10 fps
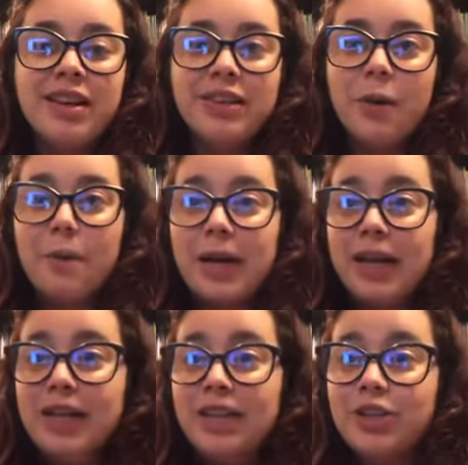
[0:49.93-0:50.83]
Então, para
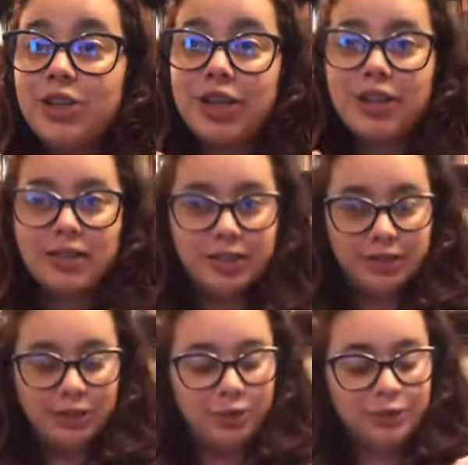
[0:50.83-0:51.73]
quem está
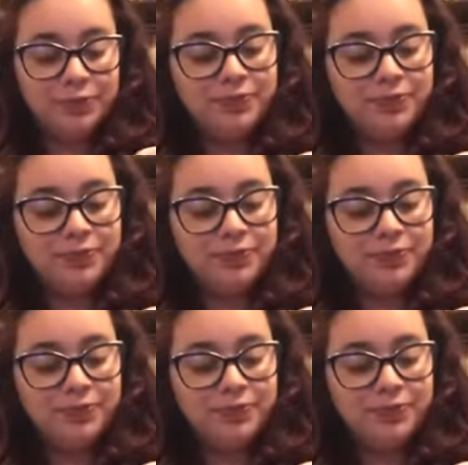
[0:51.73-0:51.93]
chegando